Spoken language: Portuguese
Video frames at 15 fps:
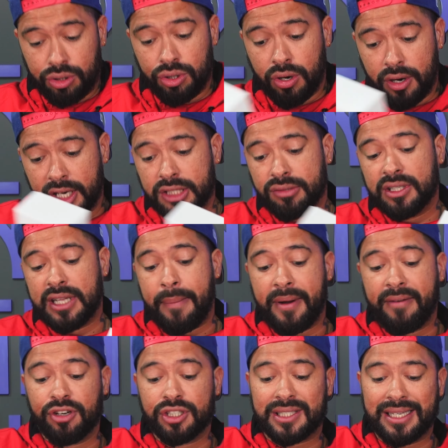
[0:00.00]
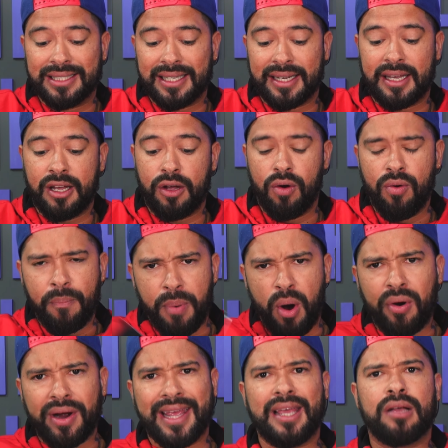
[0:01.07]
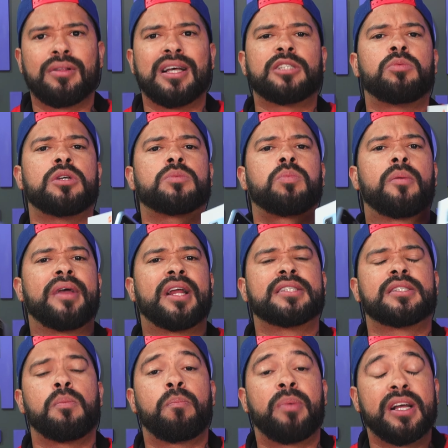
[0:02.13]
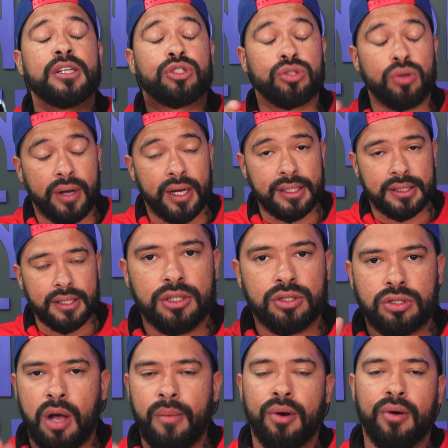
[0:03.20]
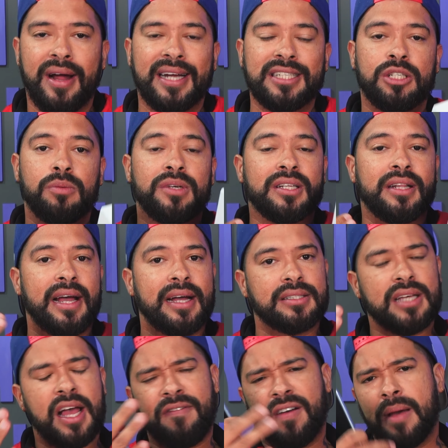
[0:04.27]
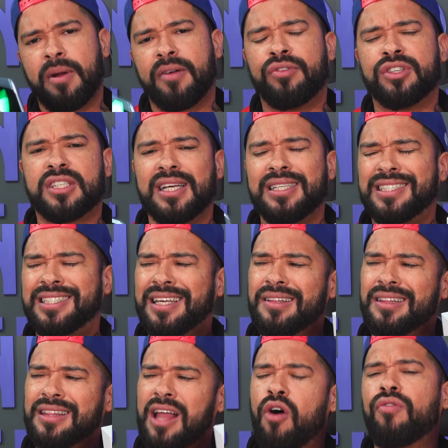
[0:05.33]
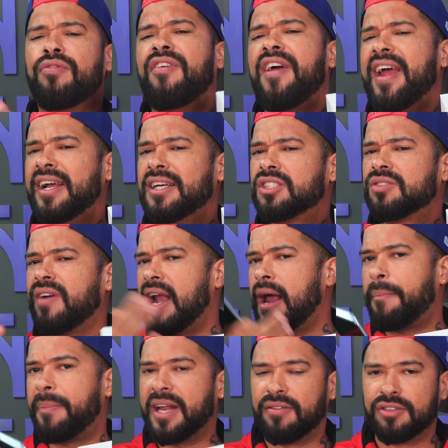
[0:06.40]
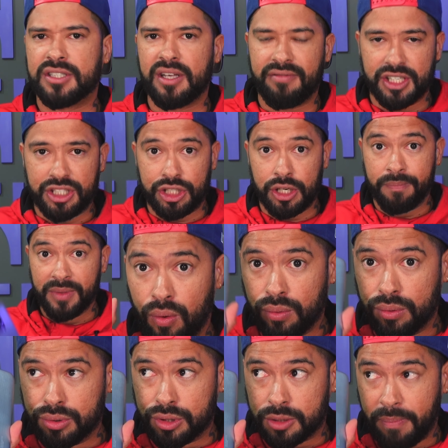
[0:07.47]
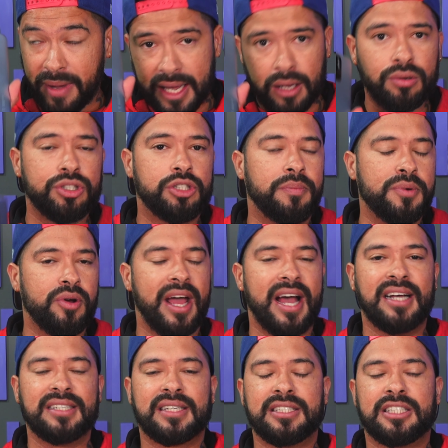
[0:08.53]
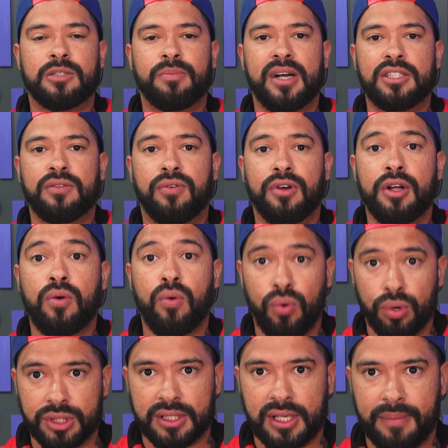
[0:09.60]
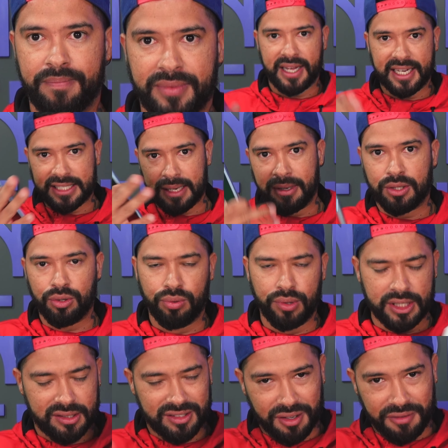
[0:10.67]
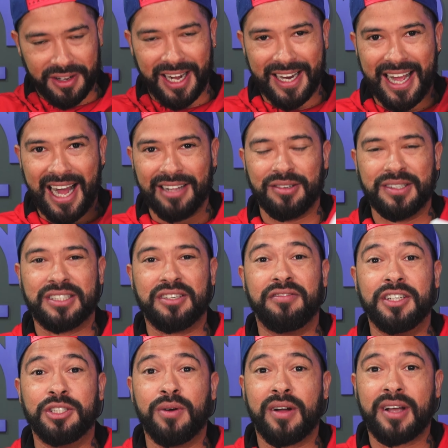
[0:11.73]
de hoje vou dar para vocês aqui um pouquinho das minhas primeiras impressões sobre o Redmi 10 a e falar para vocês se talvez vale a pena você investir os menos de mil reais que esse smartphone custa. Quer saber tudo isso? Então fica ligado nesse vídeo